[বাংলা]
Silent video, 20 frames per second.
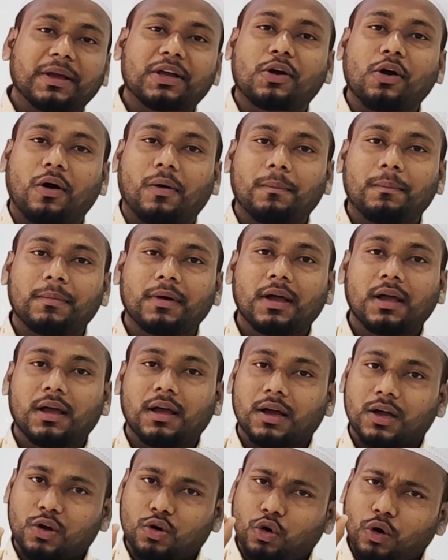খুবই কম
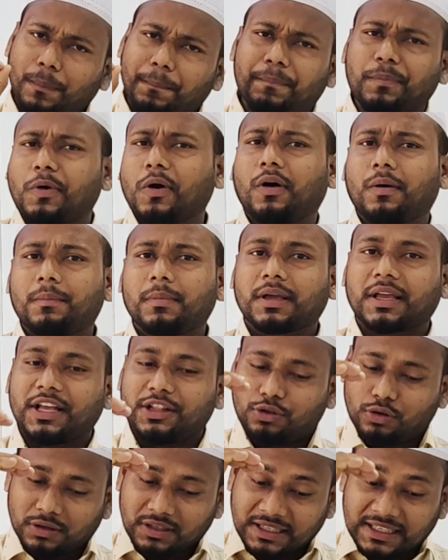খুব কম
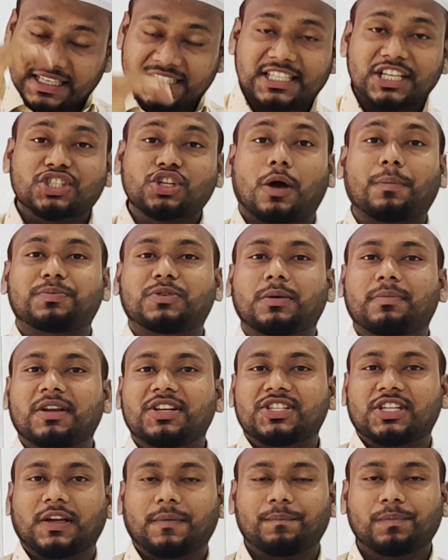কিন্তু নিচে সবচেয়ে
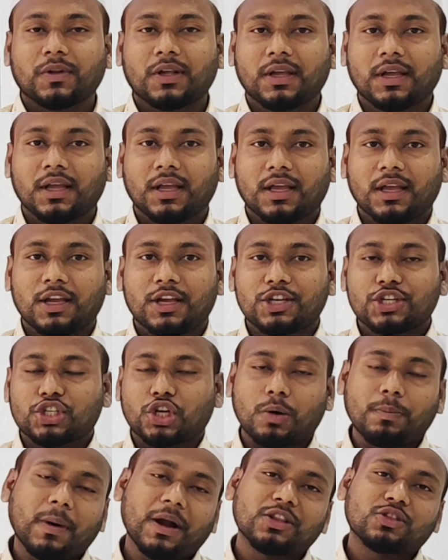বেশি
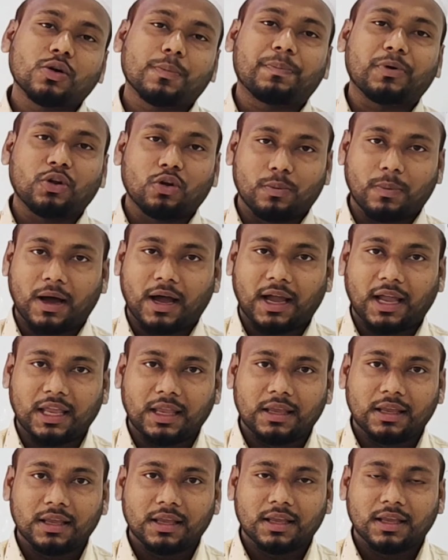সম্মানিত প্রিয়
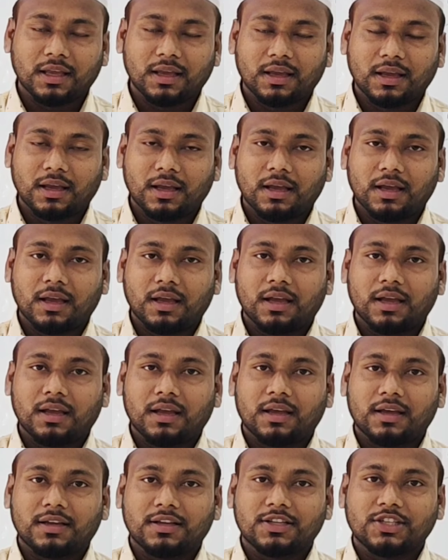ভাই
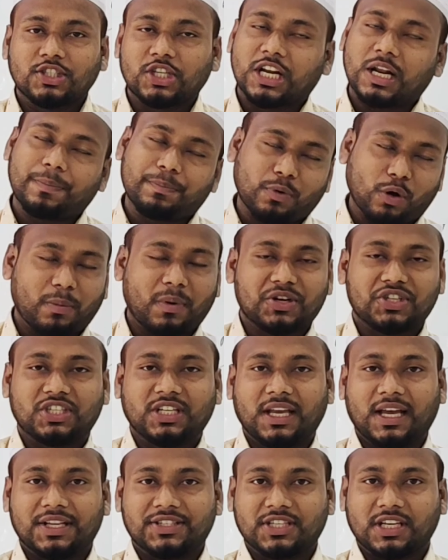যারা
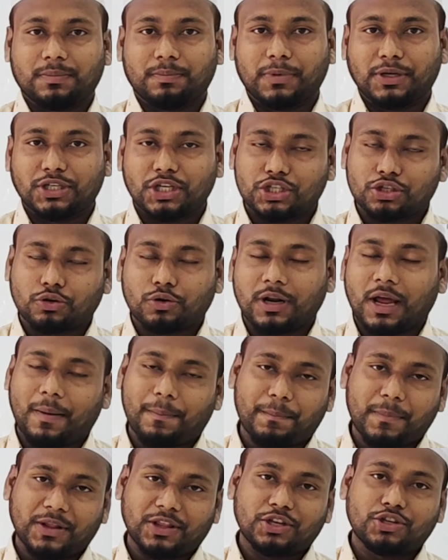প্রবাসী আছেন বিশেষ করে
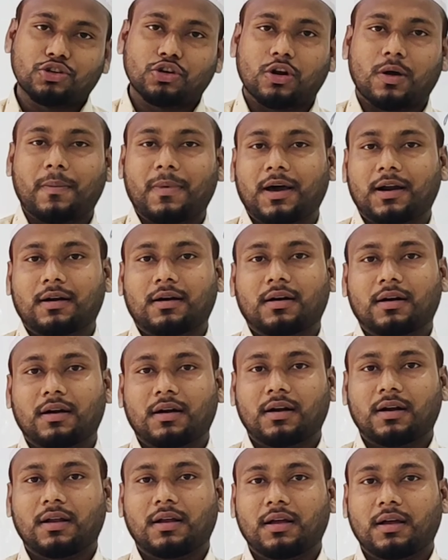আপনাদের জন্য আমার
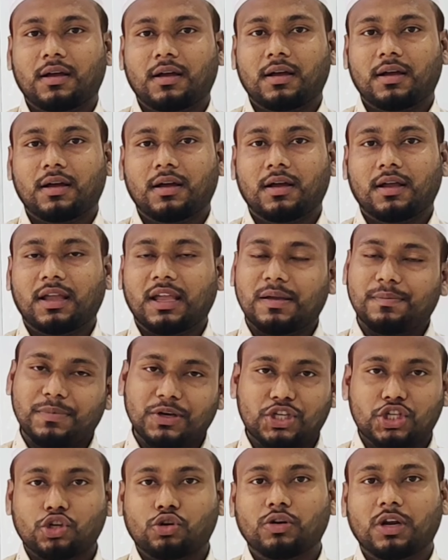এই
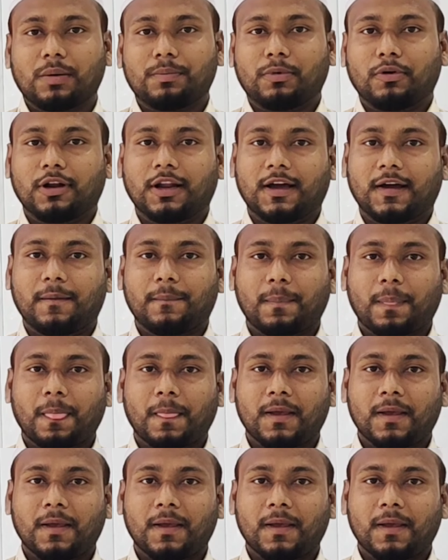বিষয়গুলো বলা